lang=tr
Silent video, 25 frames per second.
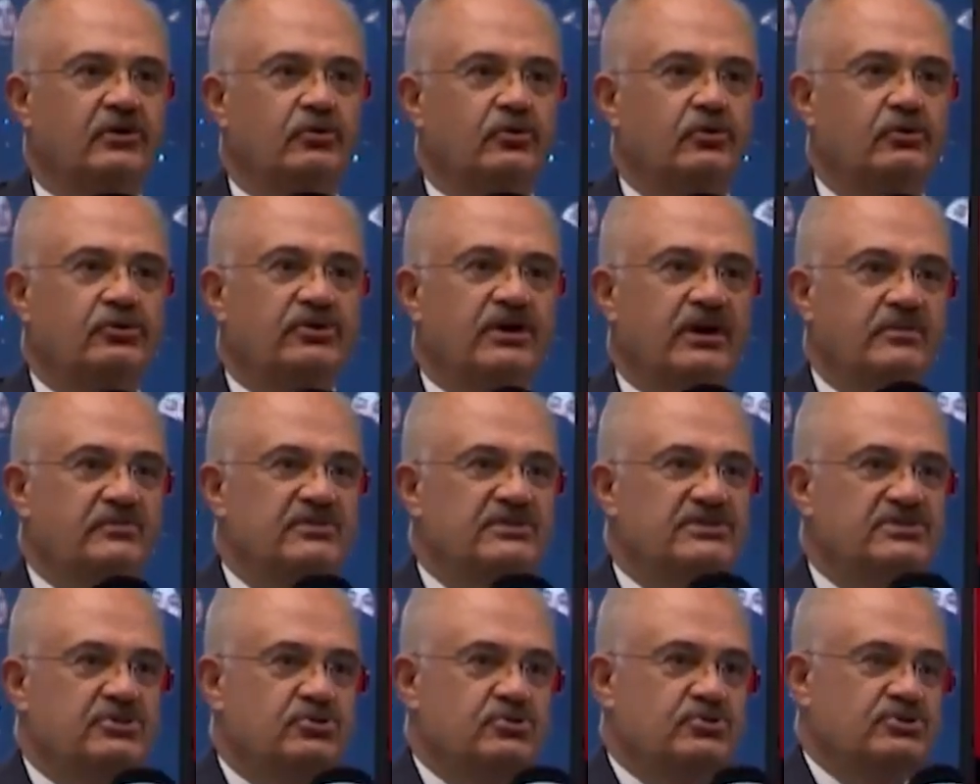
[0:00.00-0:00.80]

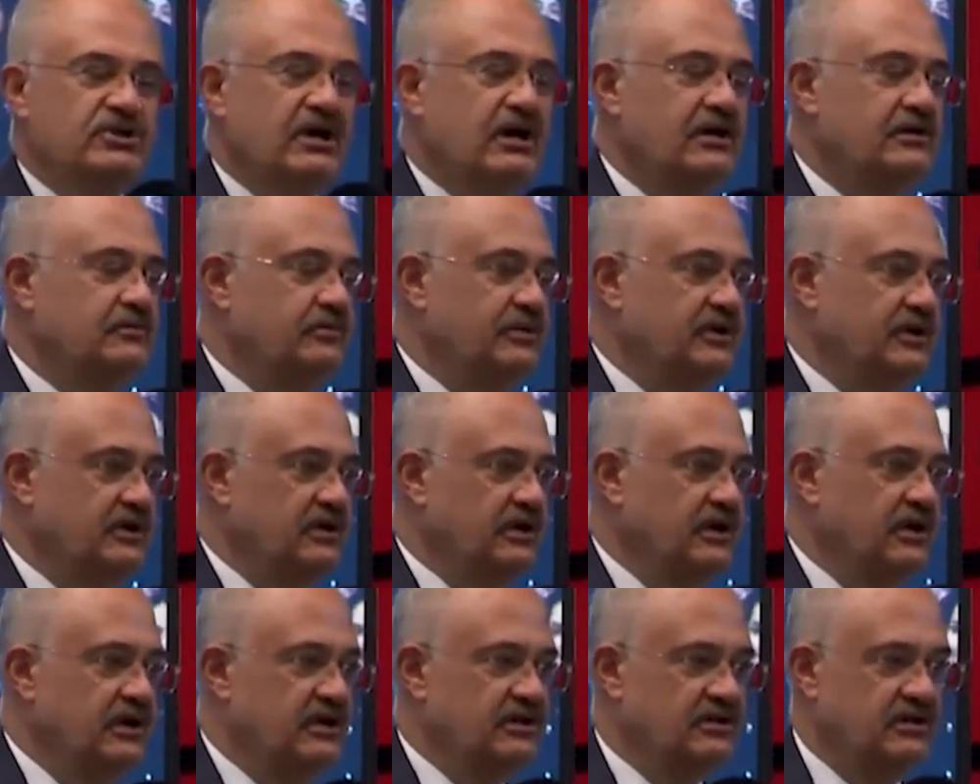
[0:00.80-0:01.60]
Ülkemiz güzel bir
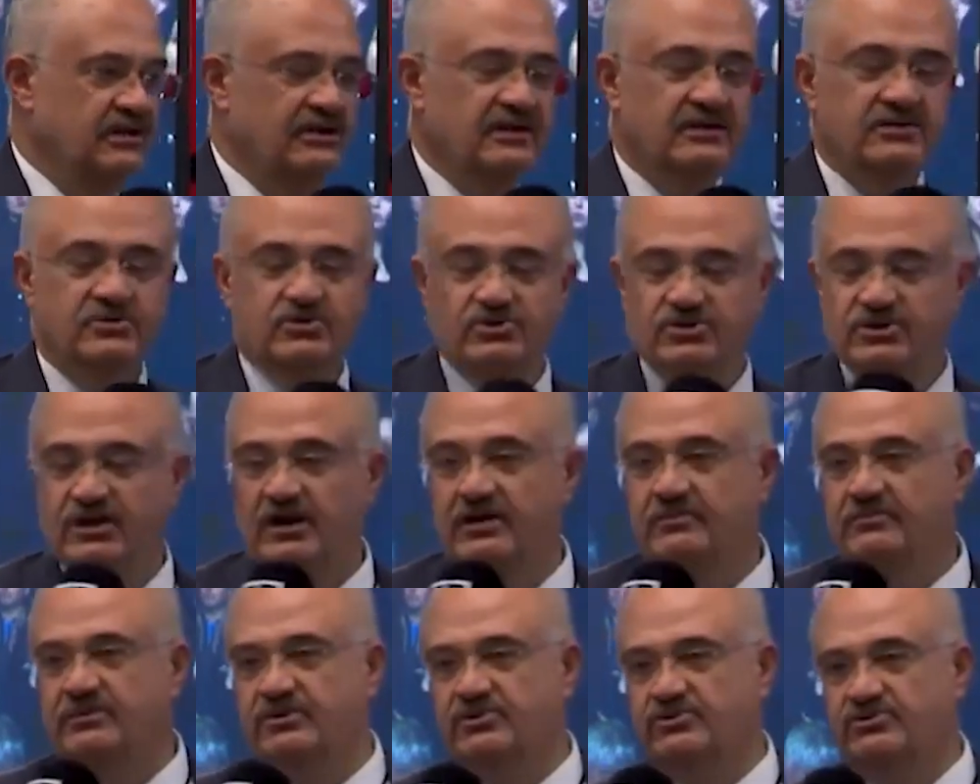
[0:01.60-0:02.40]
yerde,
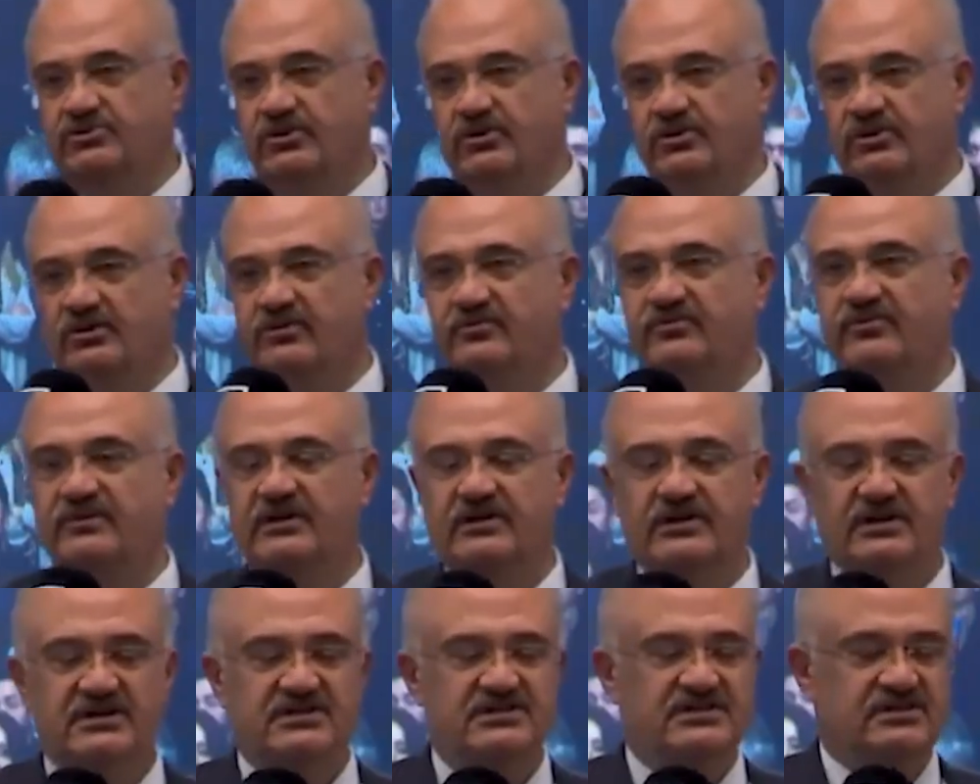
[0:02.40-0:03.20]
güzel bir
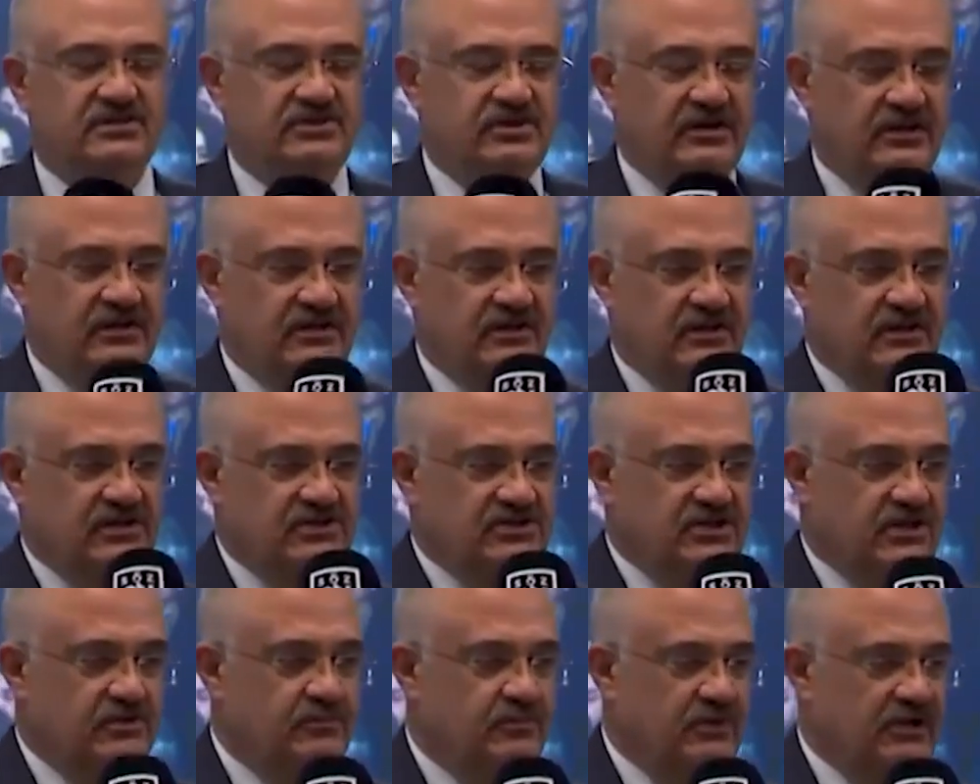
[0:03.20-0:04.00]
coğrafyada,
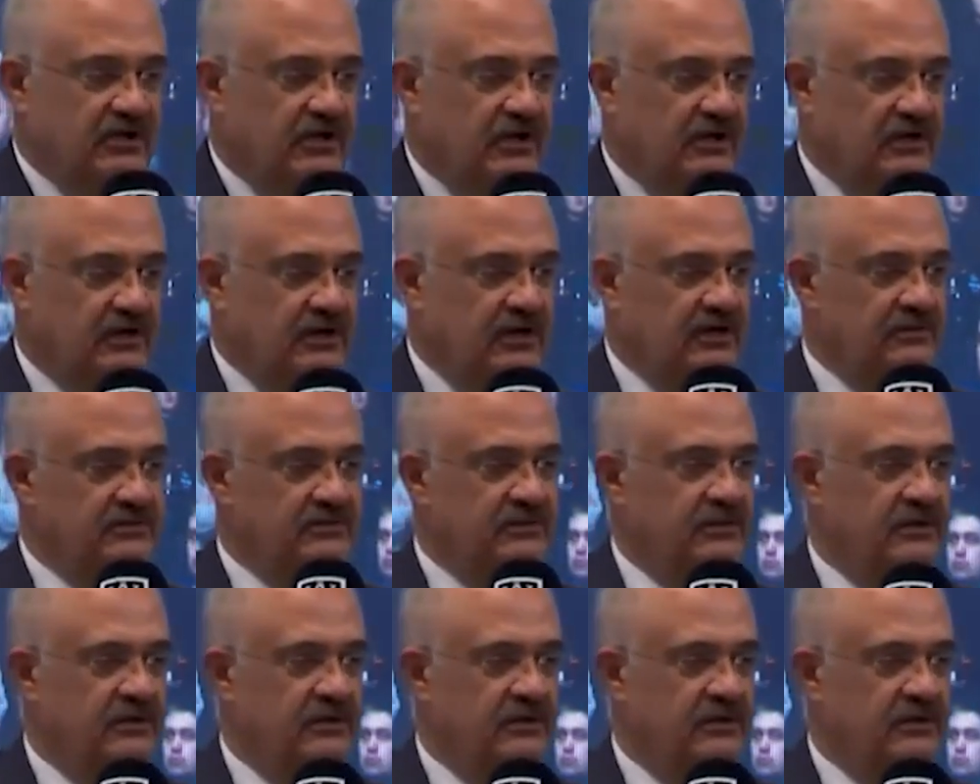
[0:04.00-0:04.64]
stratejik bir alan.